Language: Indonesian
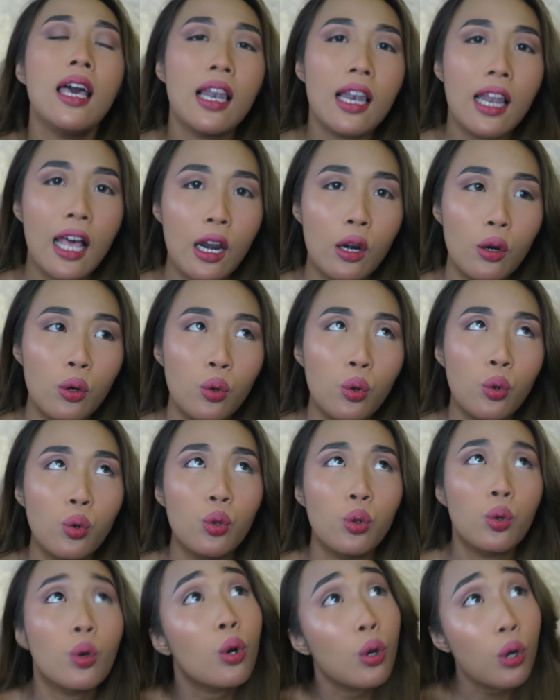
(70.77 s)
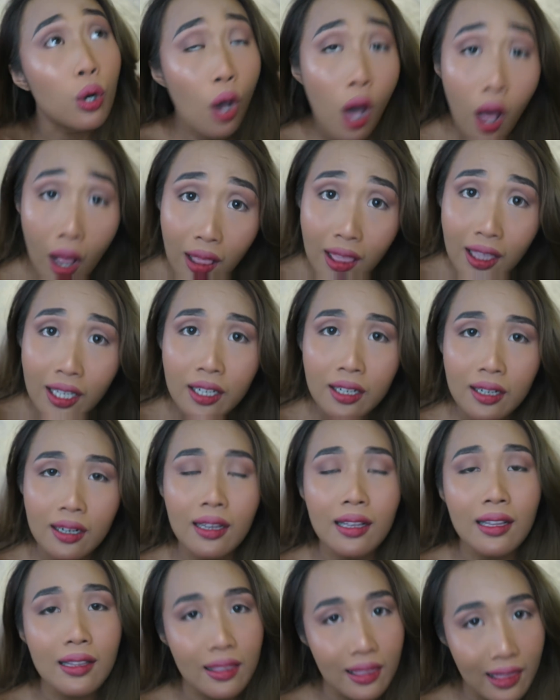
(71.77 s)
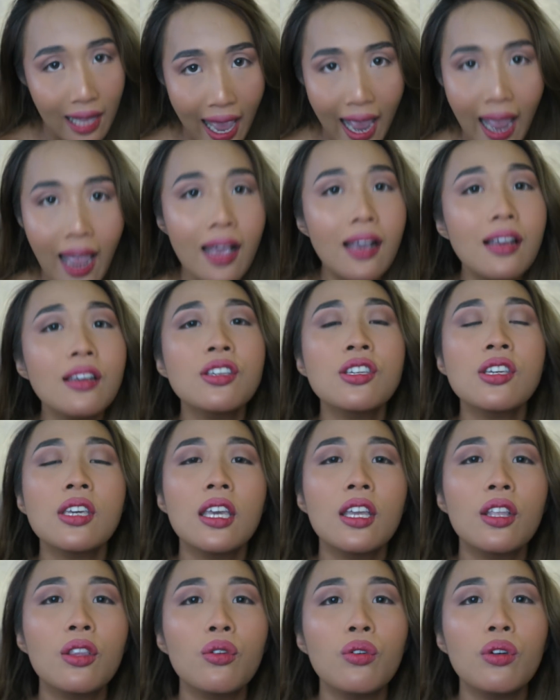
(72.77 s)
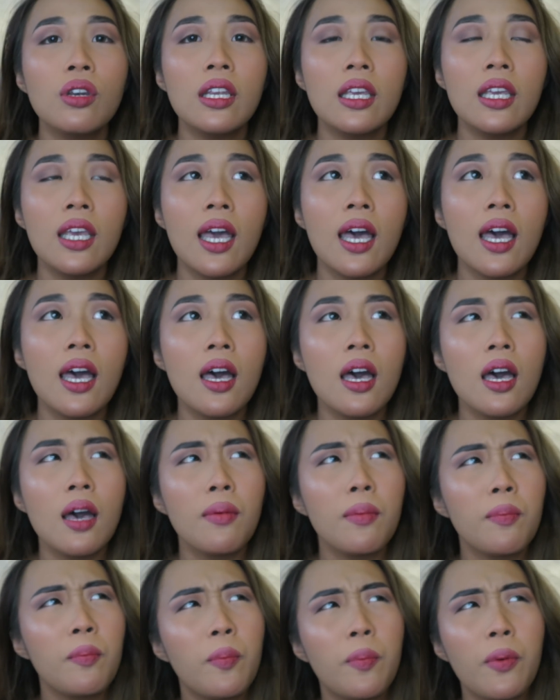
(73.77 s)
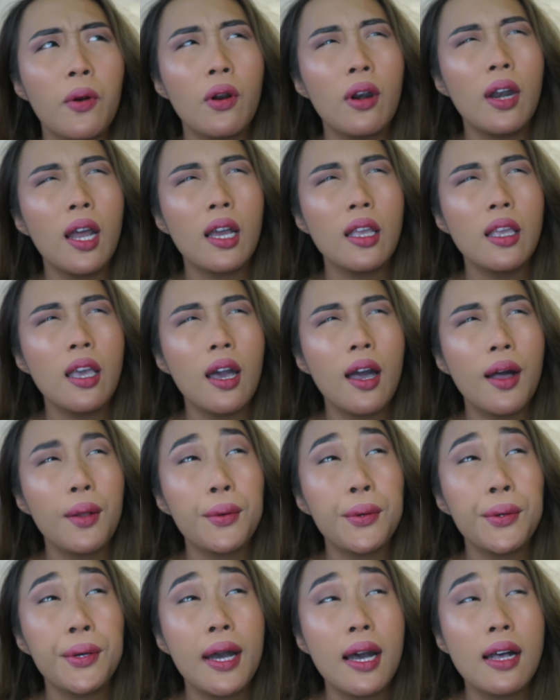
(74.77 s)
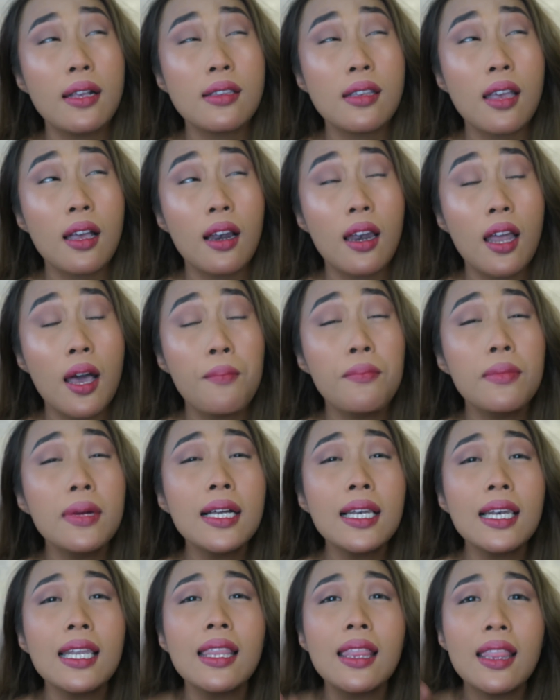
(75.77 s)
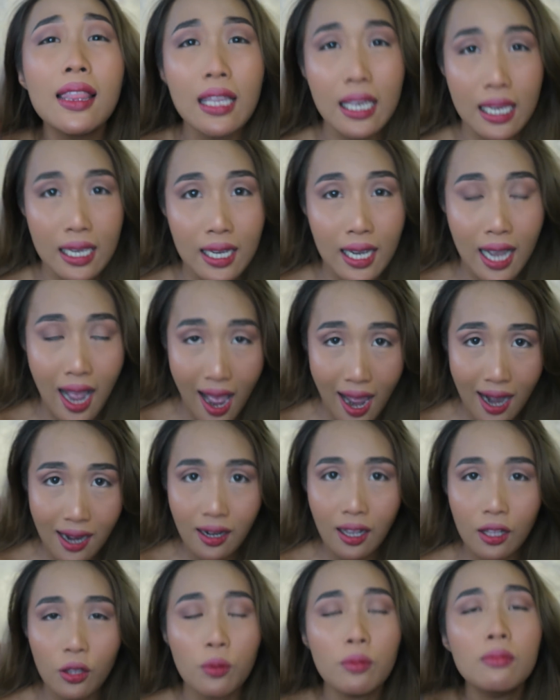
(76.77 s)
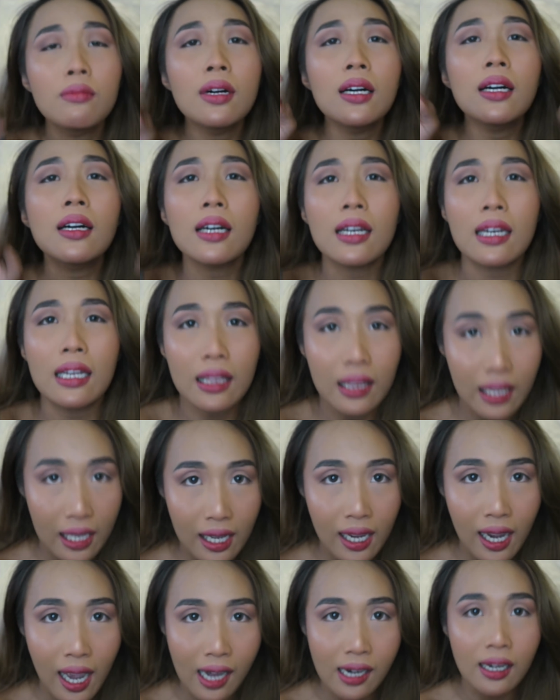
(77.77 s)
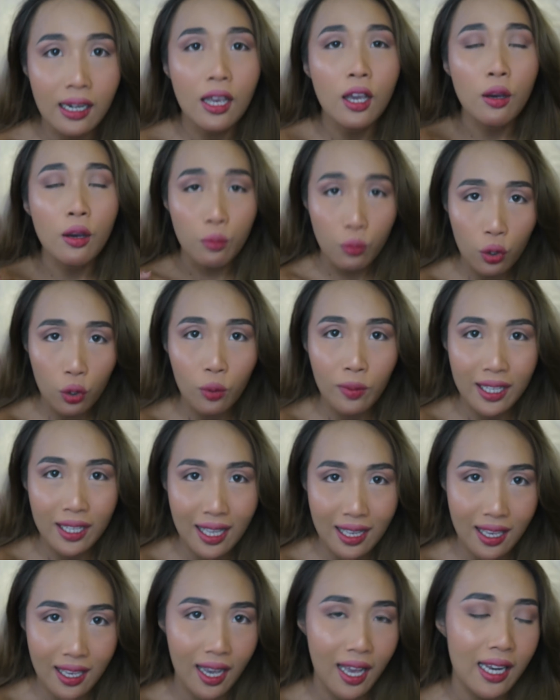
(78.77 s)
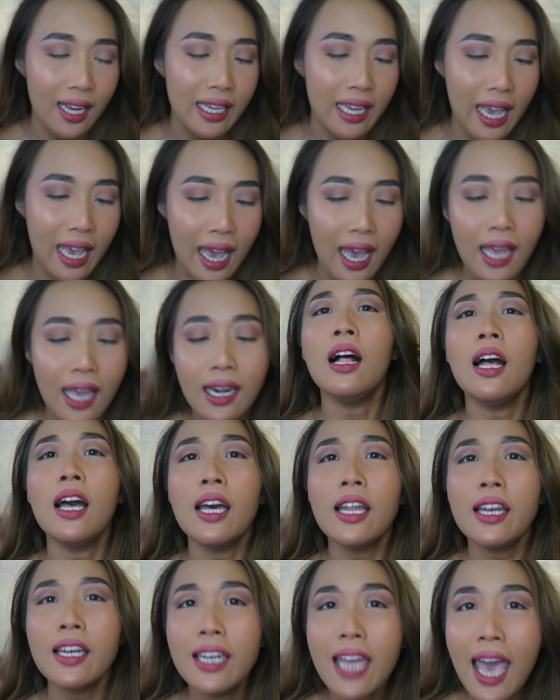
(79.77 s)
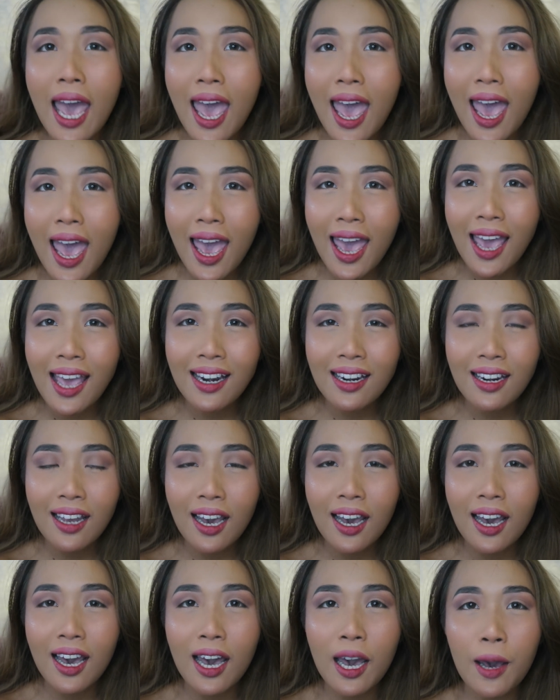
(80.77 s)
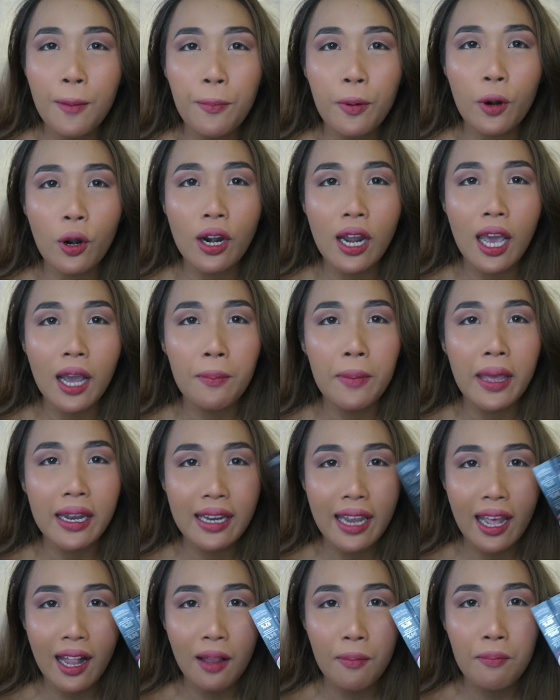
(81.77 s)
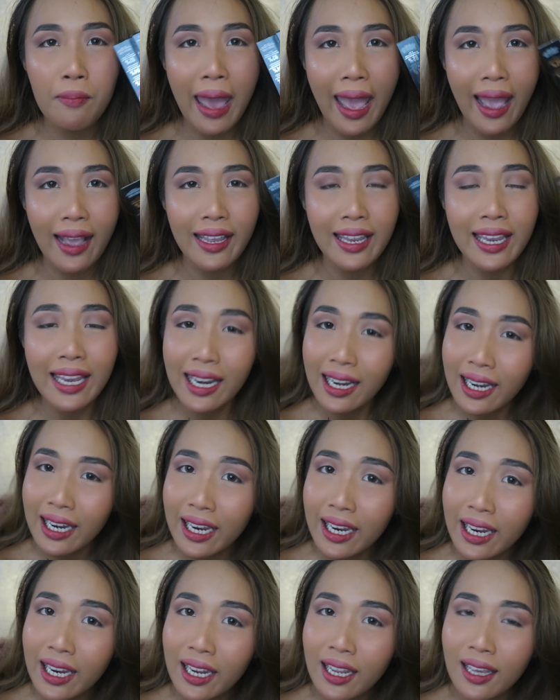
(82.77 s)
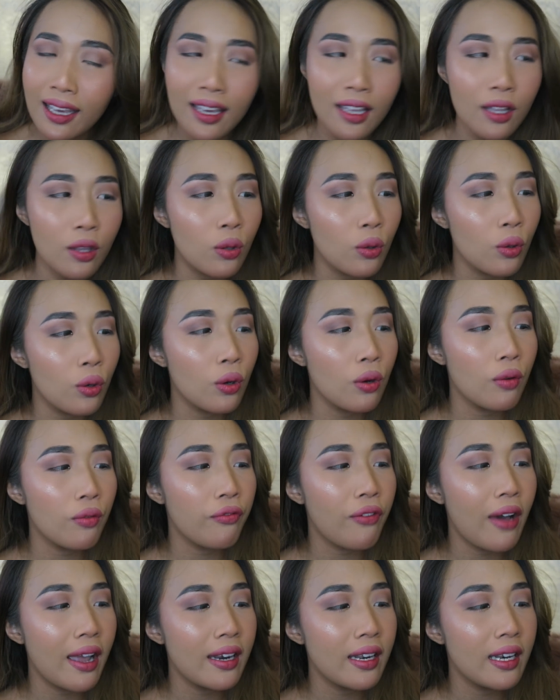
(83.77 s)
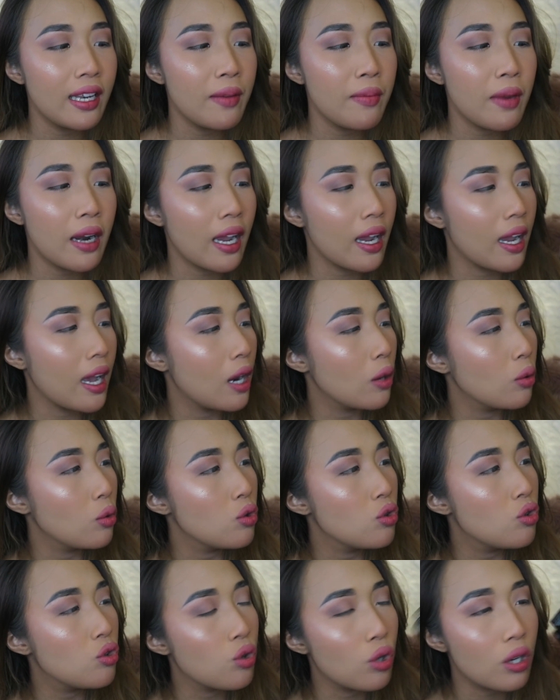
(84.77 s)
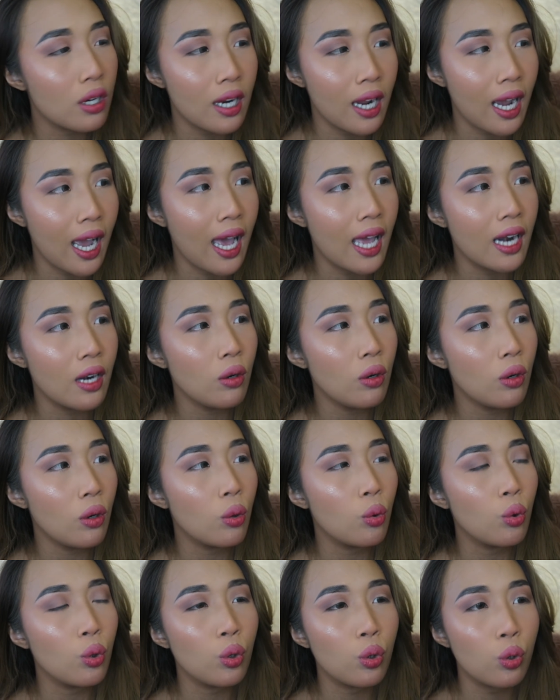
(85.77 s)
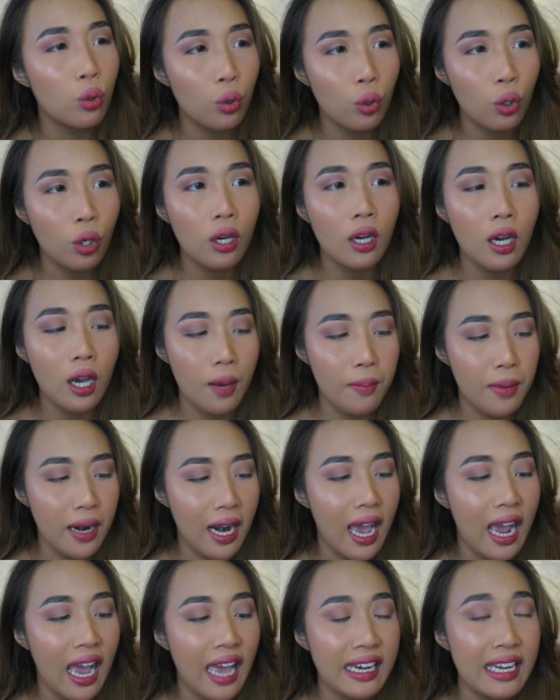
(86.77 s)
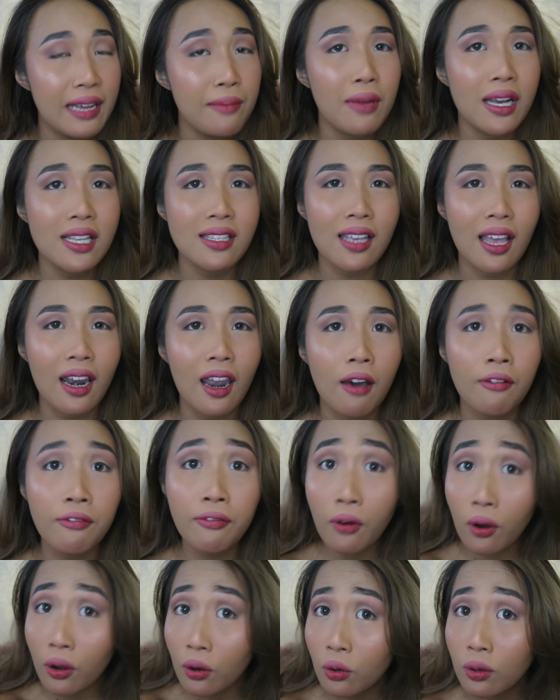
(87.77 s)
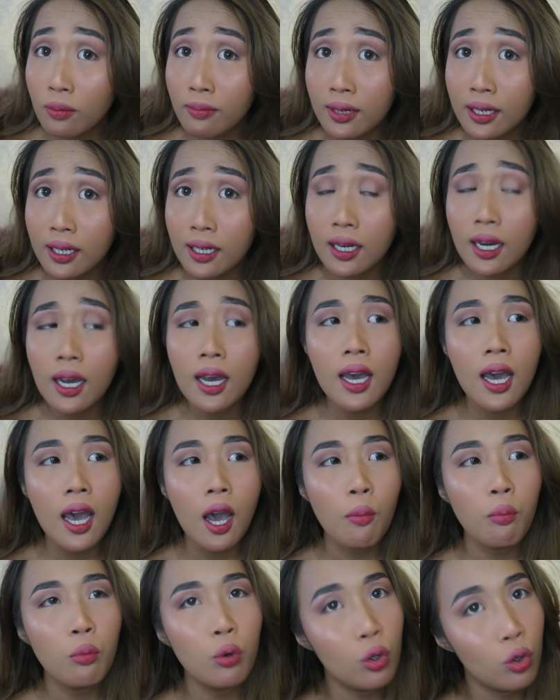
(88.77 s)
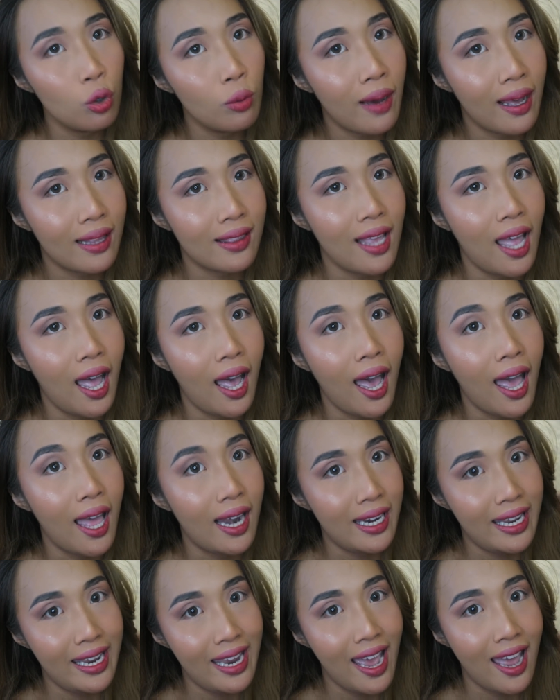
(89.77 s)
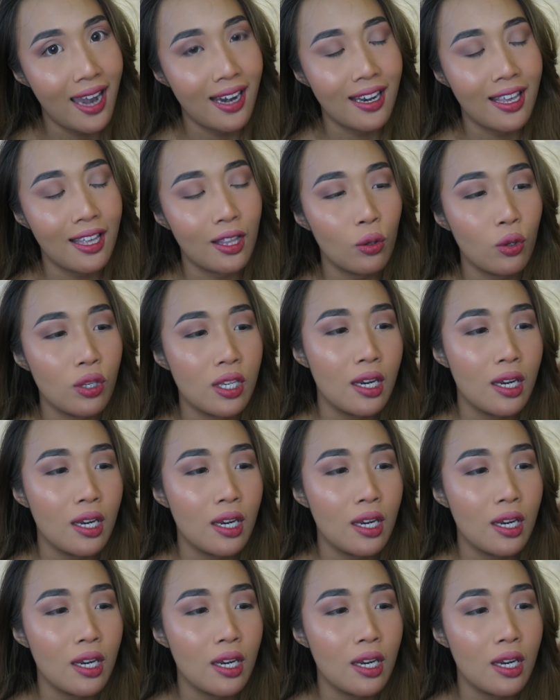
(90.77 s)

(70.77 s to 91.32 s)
Lalu untuk roller lash itu dia produknya kalau nggak salah melentikkan atau mengkeritingkan bulu matanya kalian dan uh, produk Bad Girl Bang ini itu finally mereka luncurkan untuk eh, menangani masalah volume bulu mata kalian gitu.